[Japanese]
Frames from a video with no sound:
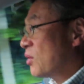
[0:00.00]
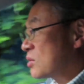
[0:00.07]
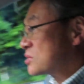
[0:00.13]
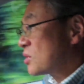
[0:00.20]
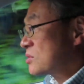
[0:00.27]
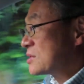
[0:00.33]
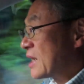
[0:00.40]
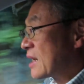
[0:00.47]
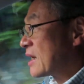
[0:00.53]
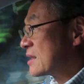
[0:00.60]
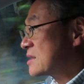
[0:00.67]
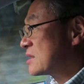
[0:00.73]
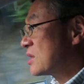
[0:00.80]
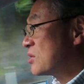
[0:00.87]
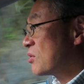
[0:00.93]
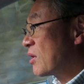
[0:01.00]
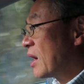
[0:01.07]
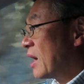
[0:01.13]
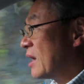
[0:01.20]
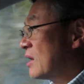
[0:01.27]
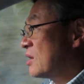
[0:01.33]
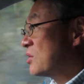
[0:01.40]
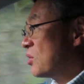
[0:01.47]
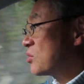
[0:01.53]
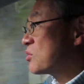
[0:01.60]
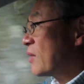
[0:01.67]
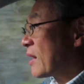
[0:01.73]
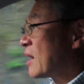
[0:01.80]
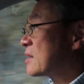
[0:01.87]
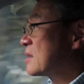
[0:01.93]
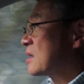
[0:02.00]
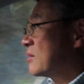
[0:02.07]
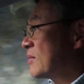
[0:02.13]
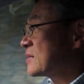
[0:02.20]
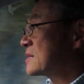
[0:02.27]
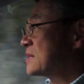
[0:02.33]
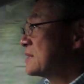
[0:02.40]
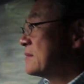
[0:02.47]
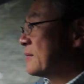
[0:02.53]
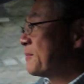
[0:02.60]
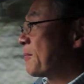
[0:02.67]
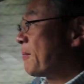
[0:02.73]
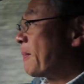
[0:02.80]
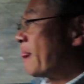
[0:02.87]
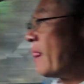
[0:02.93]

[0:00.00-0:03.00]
存在価値っていうのがよく分かってきます。